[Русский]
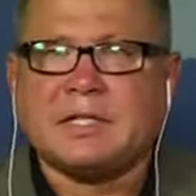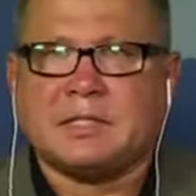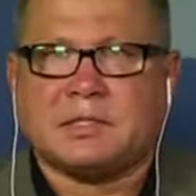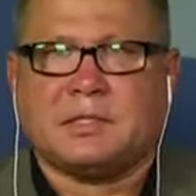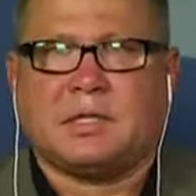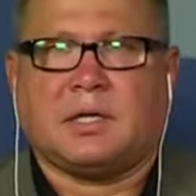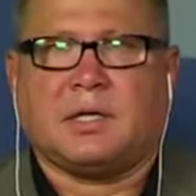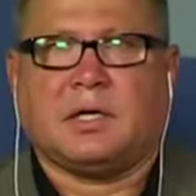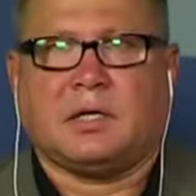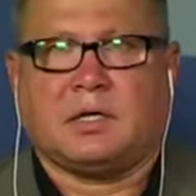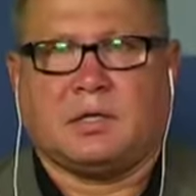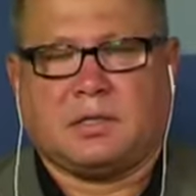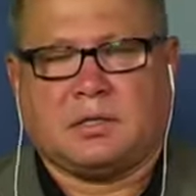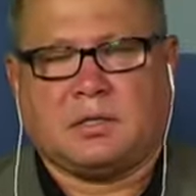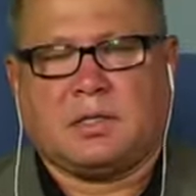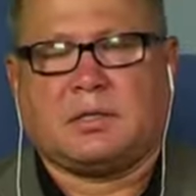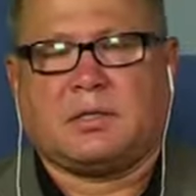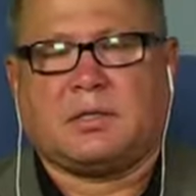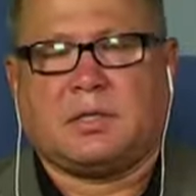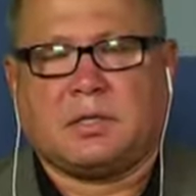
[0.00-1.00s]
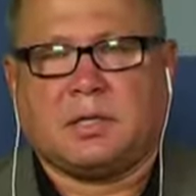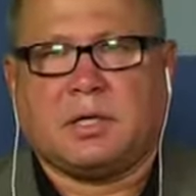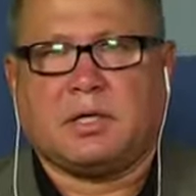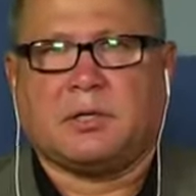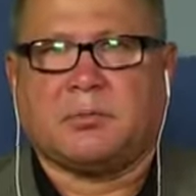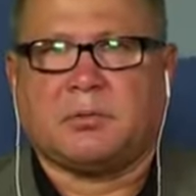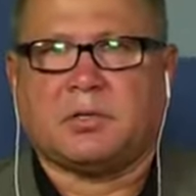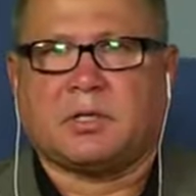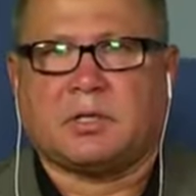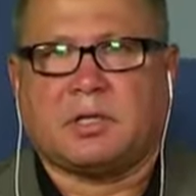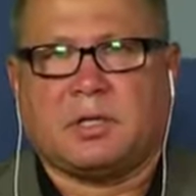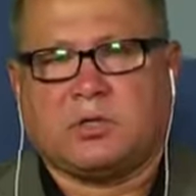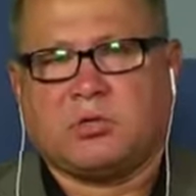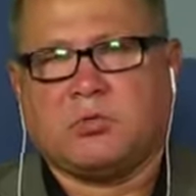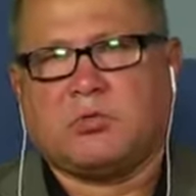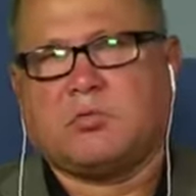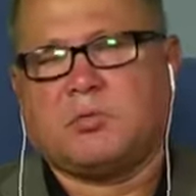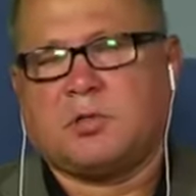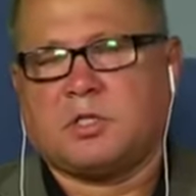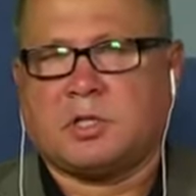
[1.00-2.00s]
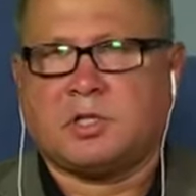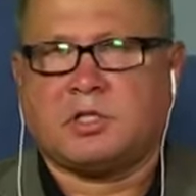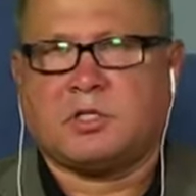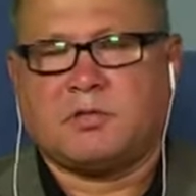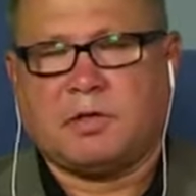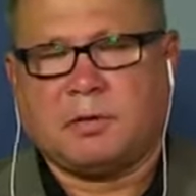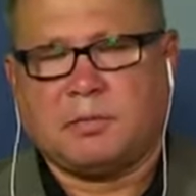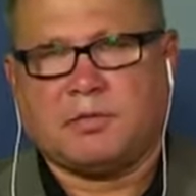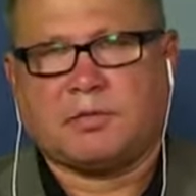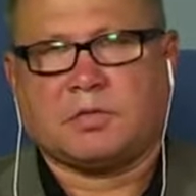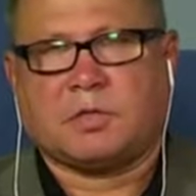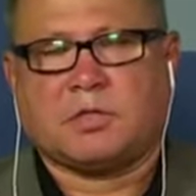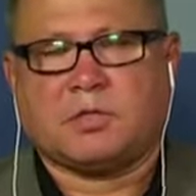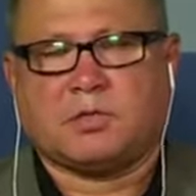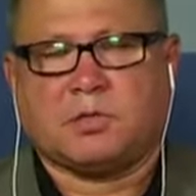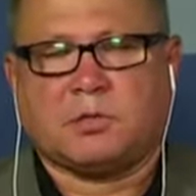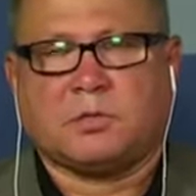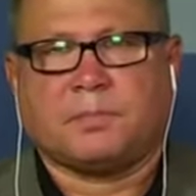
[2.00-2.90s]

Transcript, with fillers: на локальном рынке, я думаю, в ближайшее время возрастет.